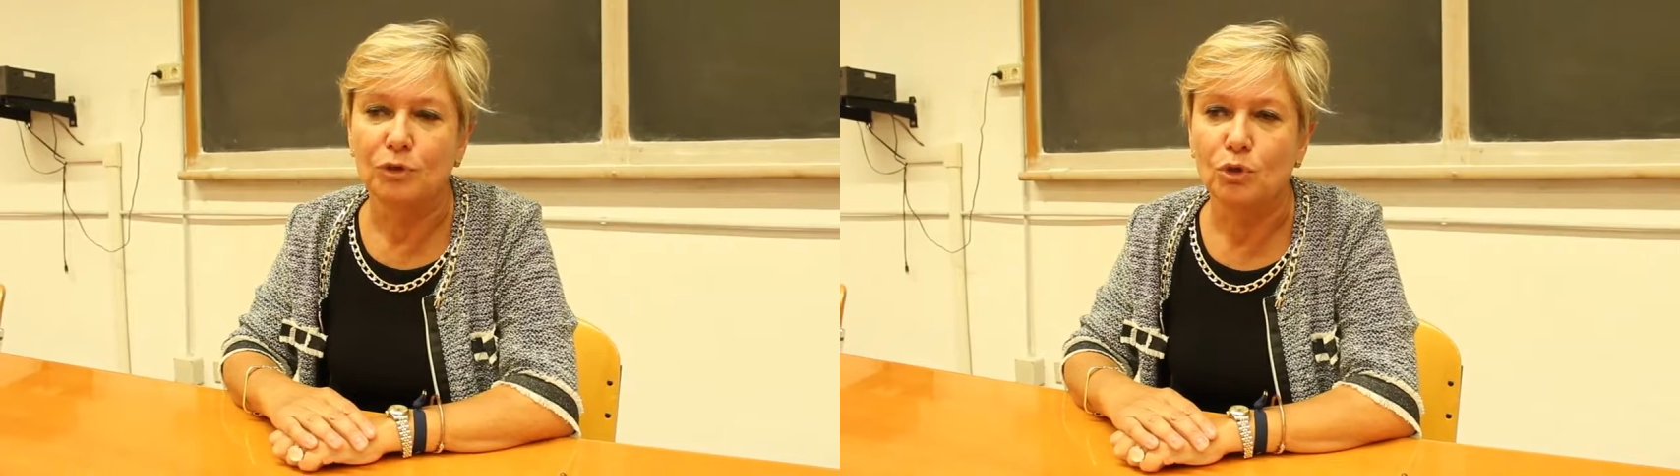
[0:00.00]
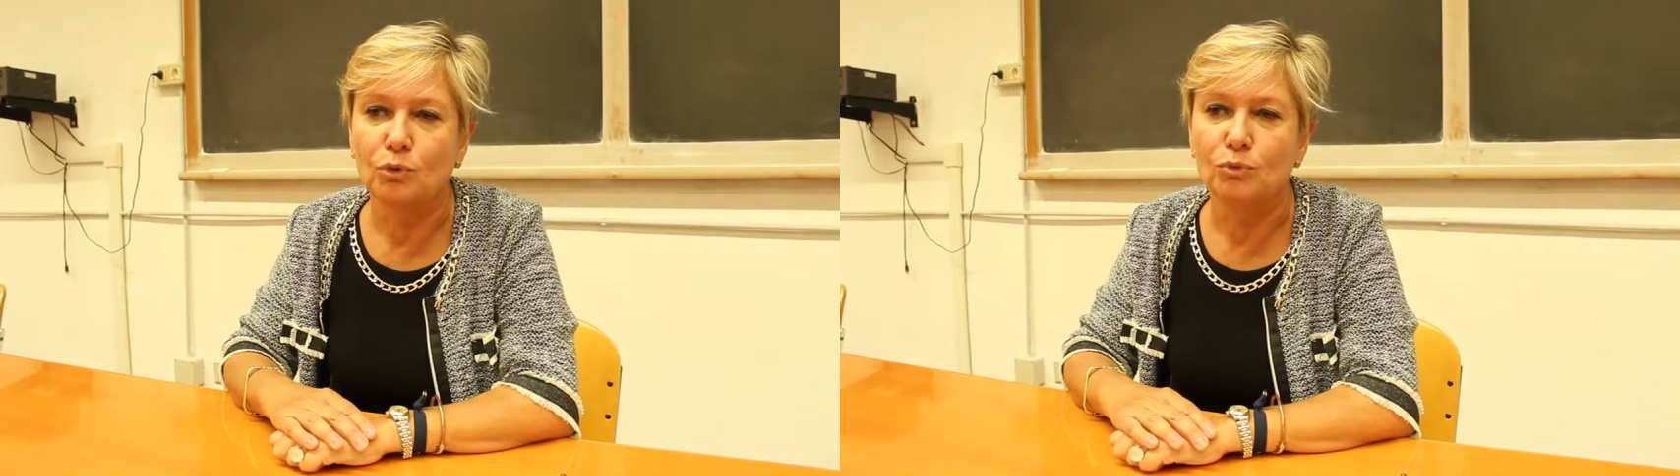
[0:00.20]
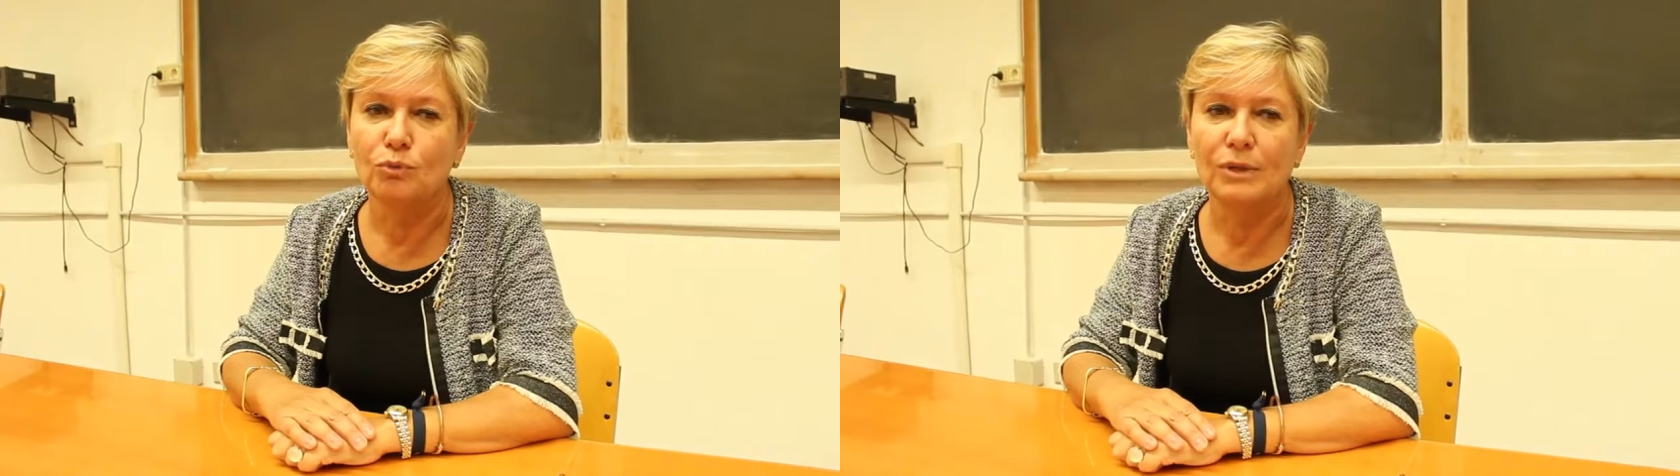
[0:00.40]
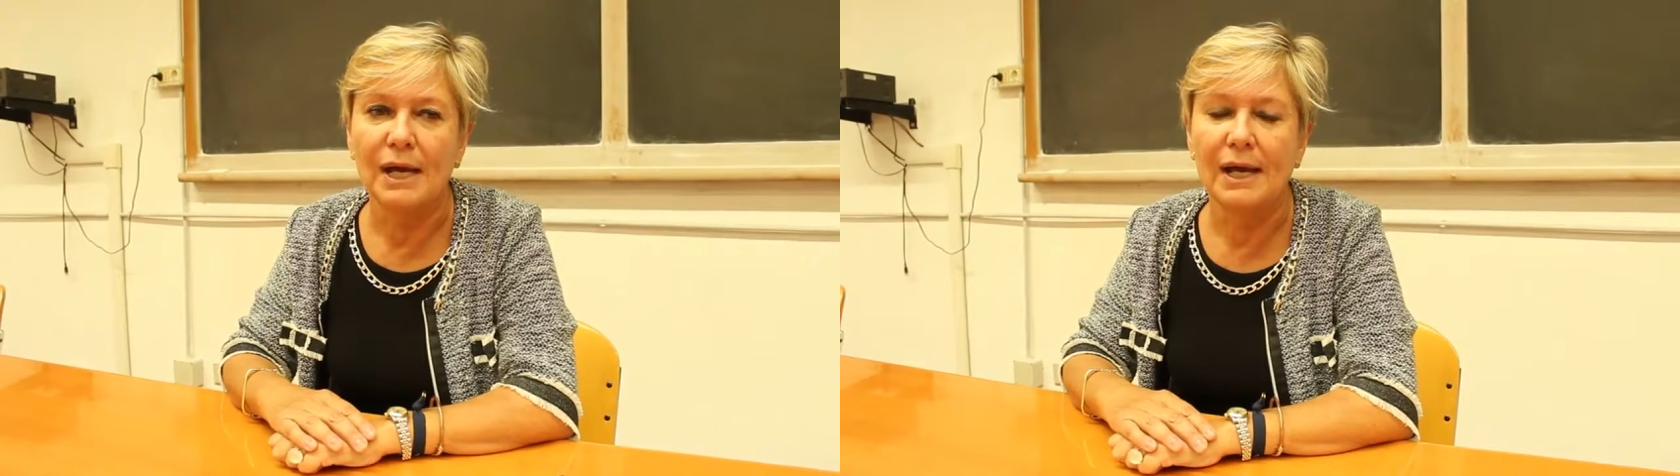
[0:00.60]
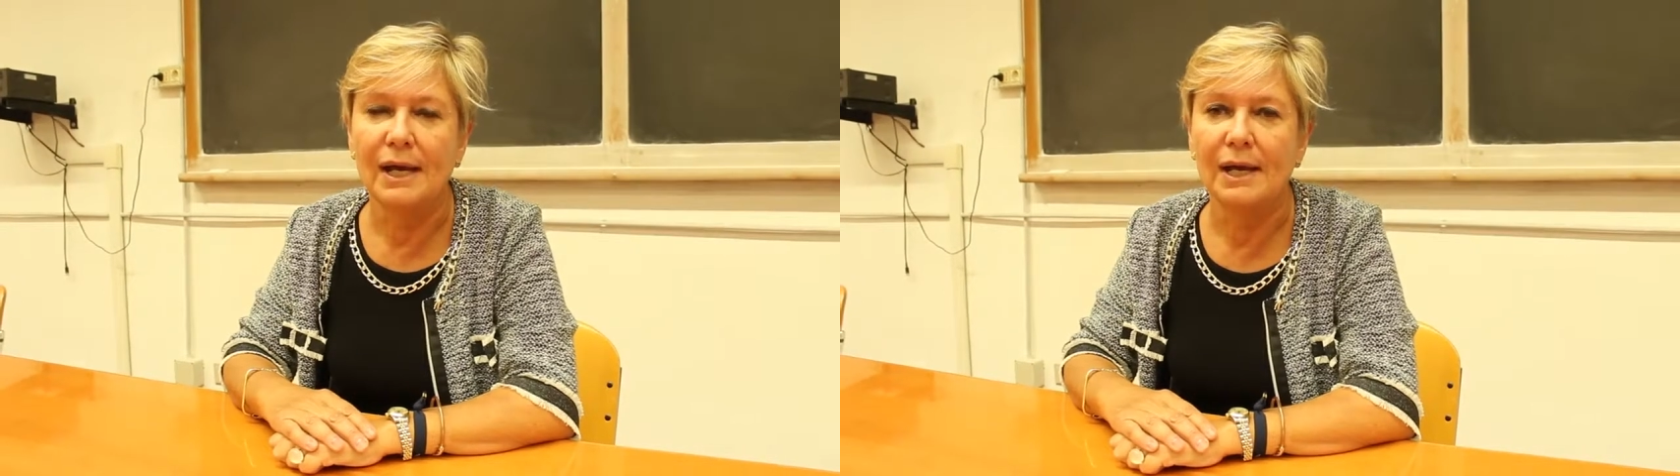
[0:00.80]
con
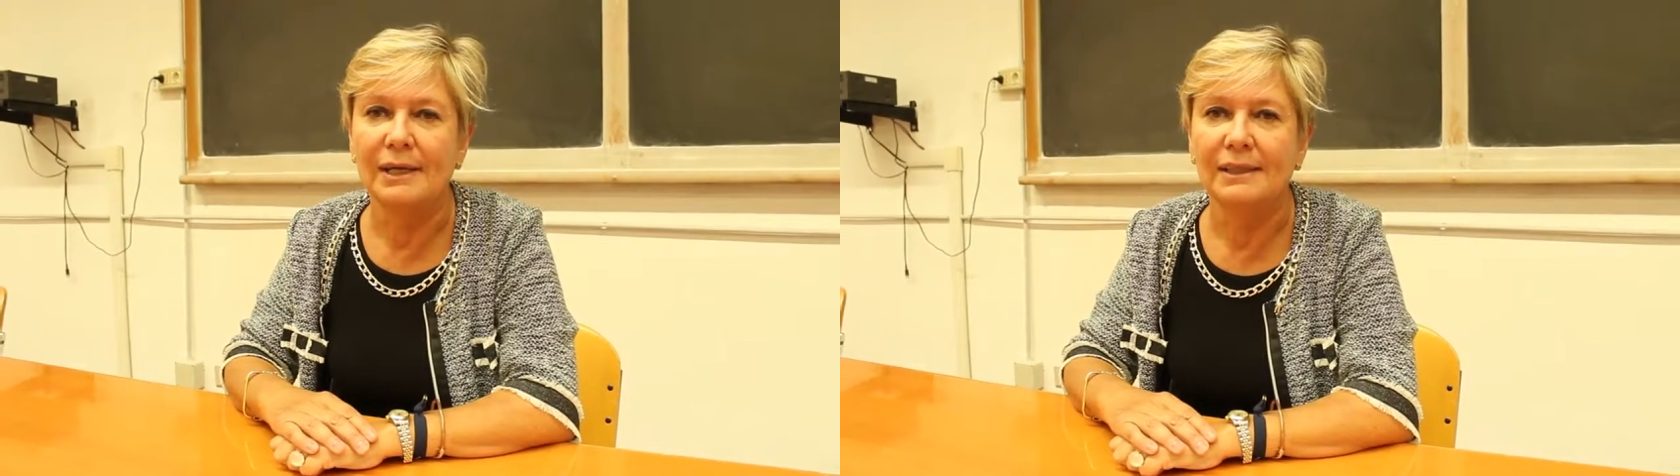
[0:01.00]
una